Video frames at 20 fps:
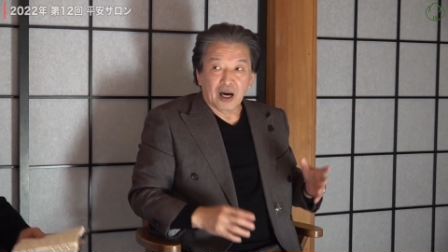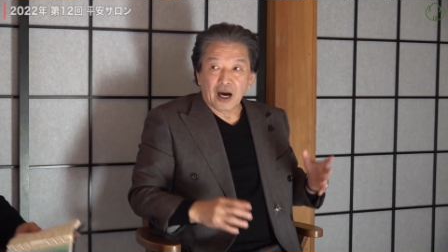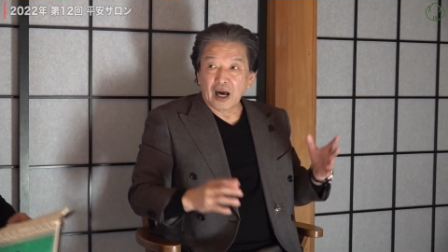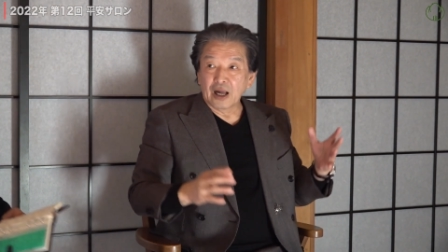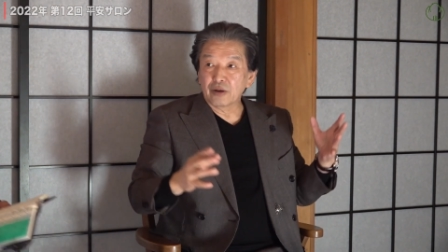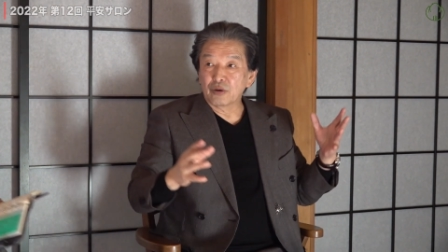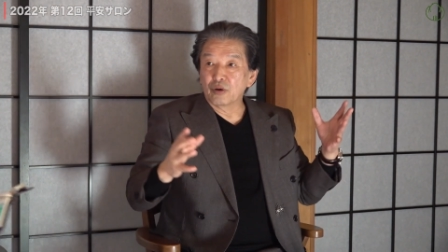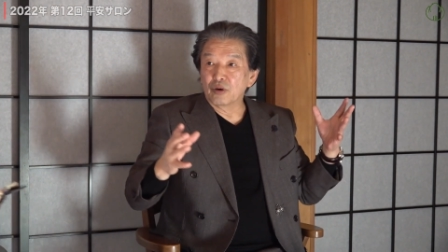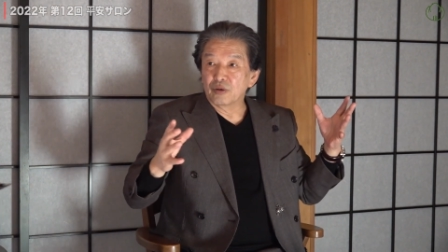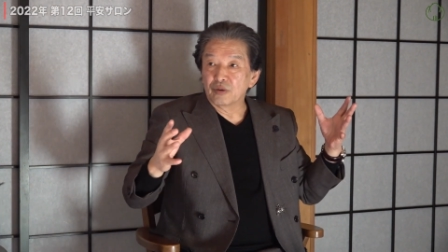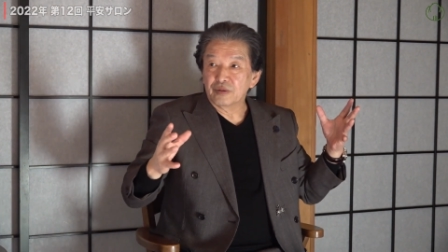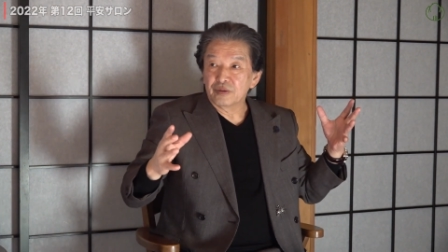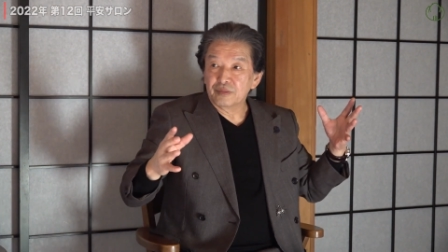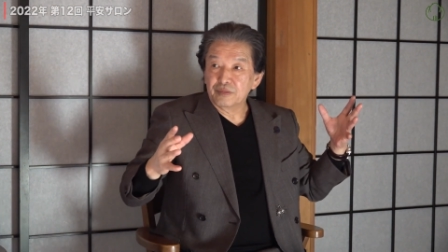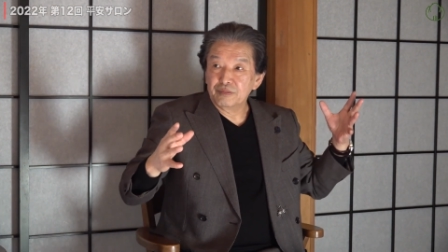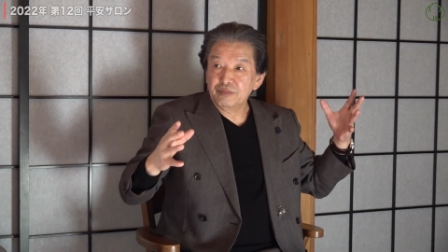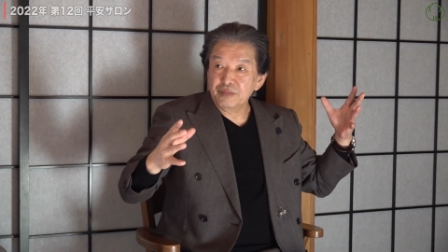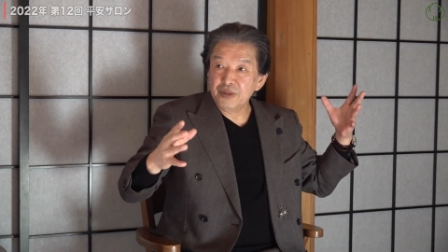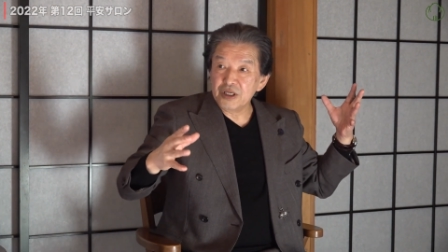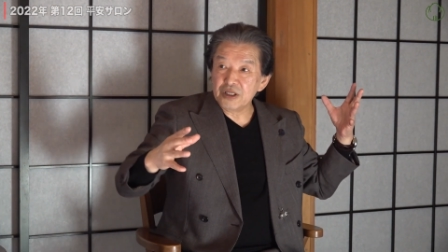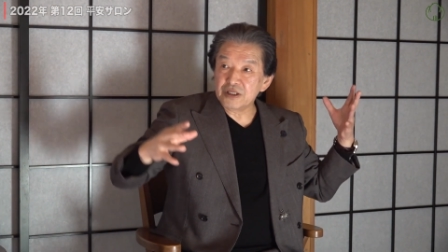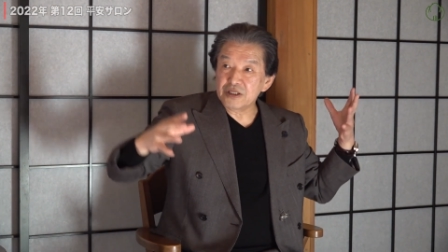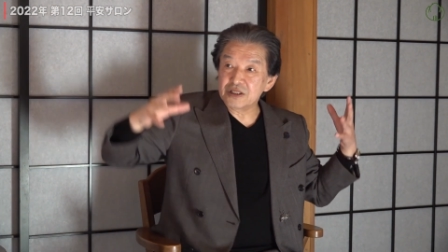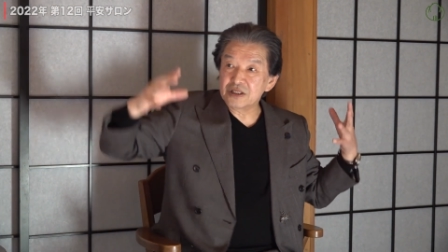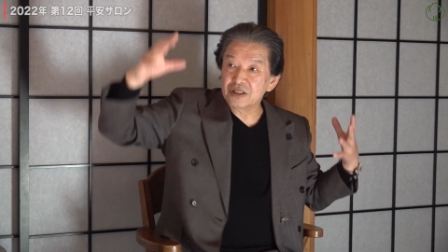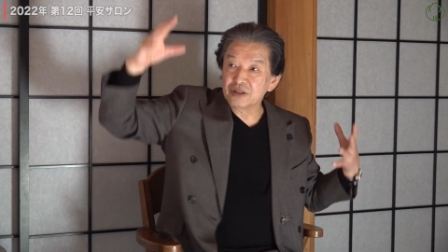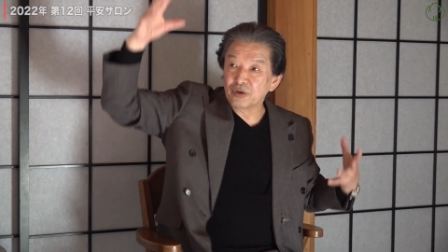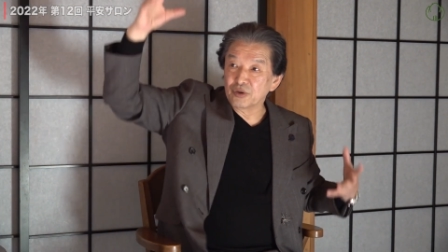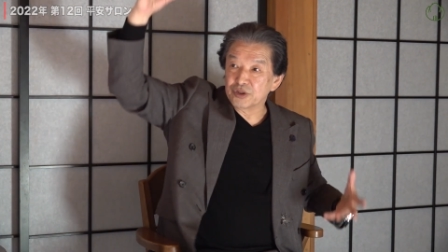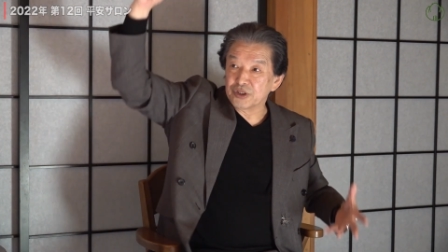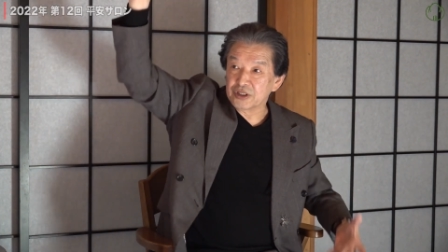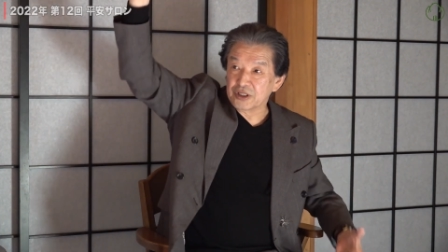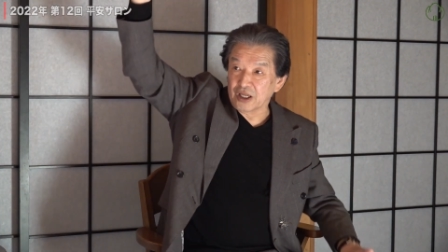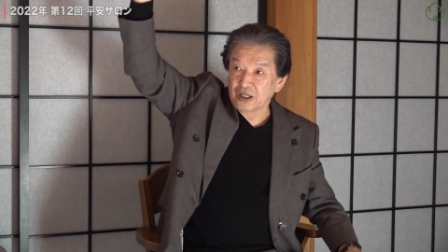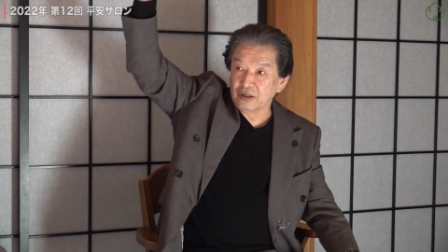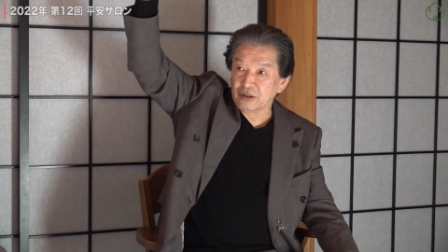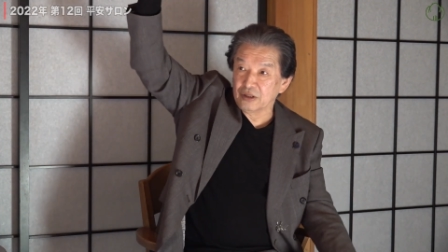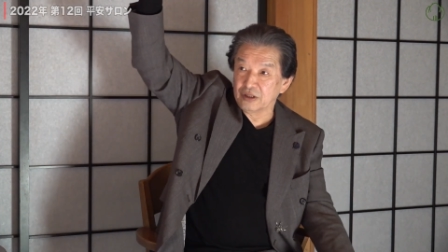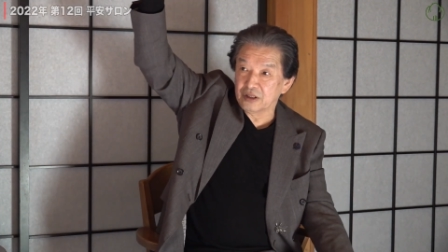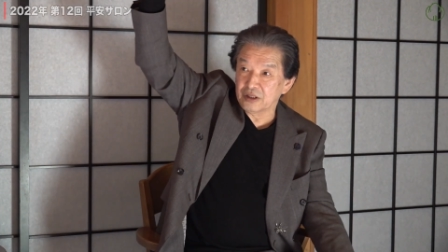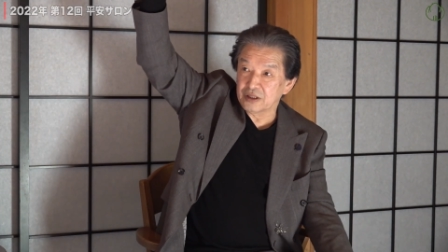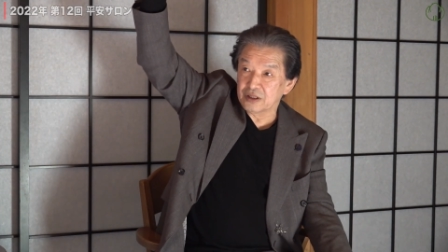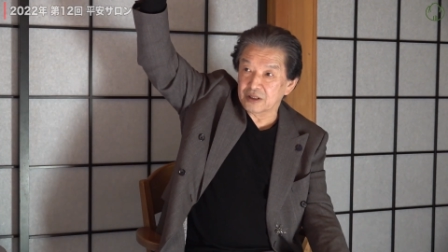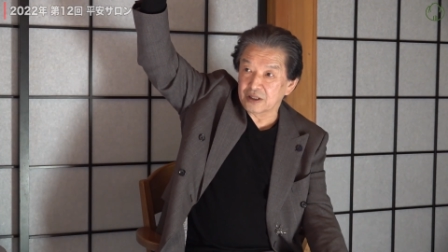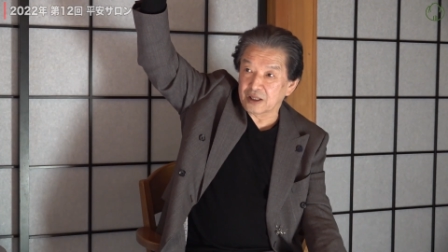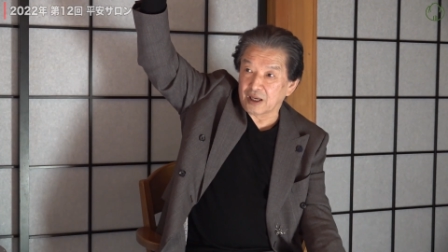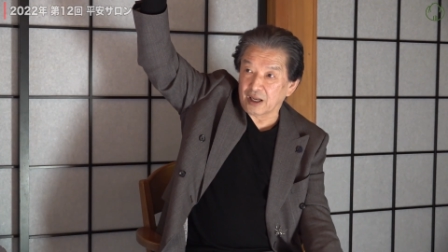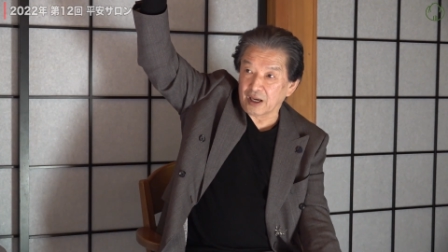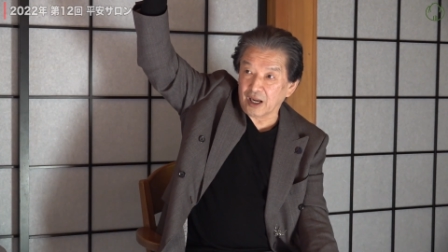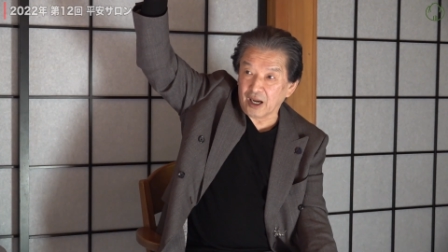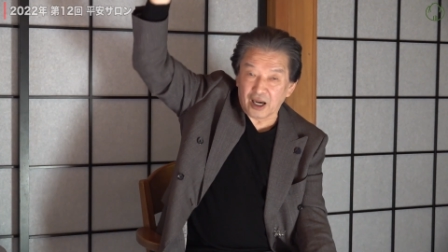あの3つの視点か